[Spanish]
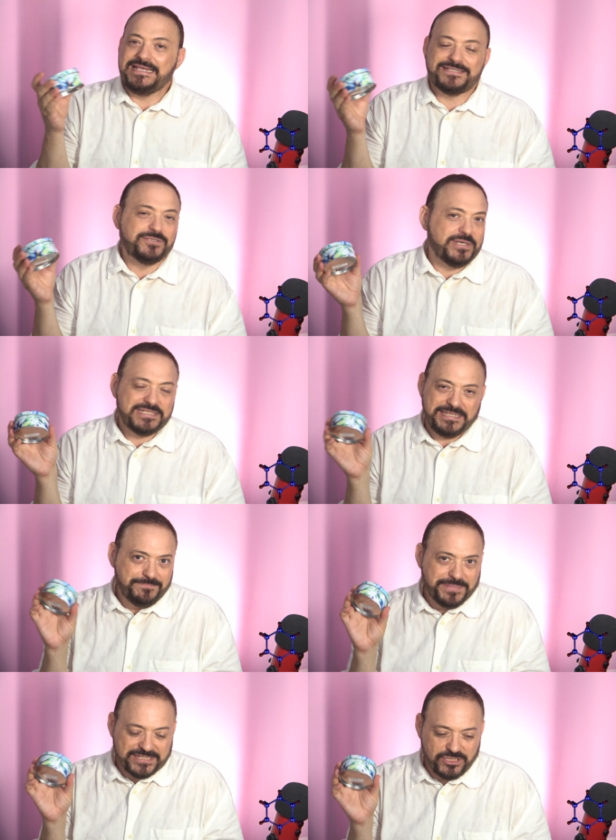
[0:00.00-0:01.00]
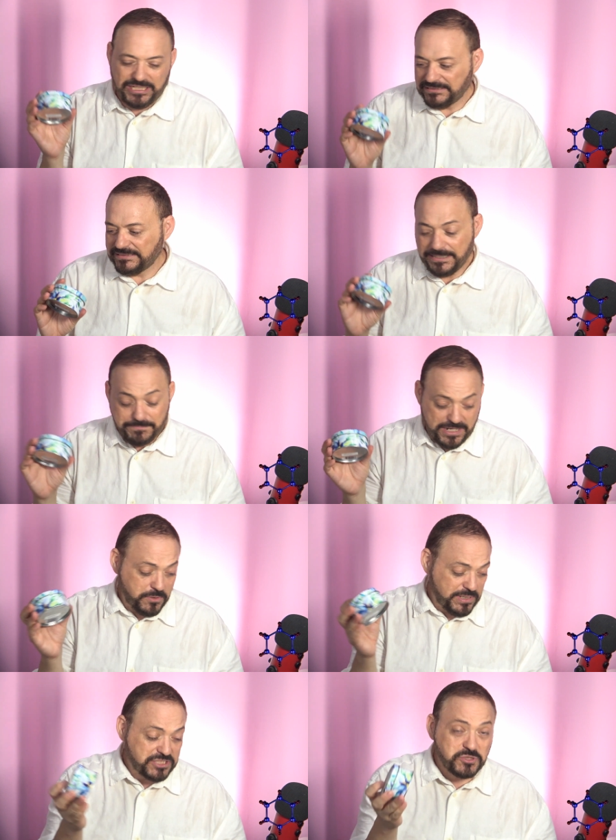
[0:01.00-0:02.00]
Esto es impresionante. Me
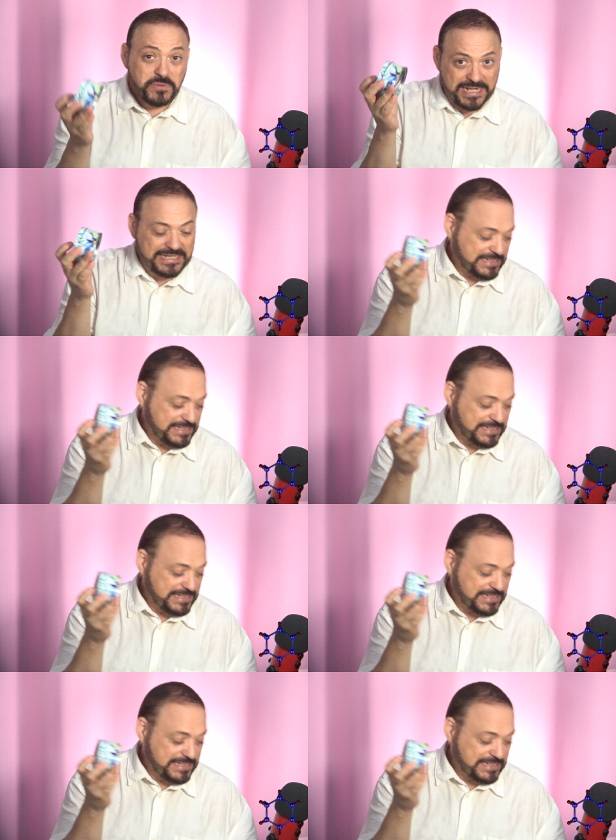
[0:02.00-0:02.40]
lo voy a subir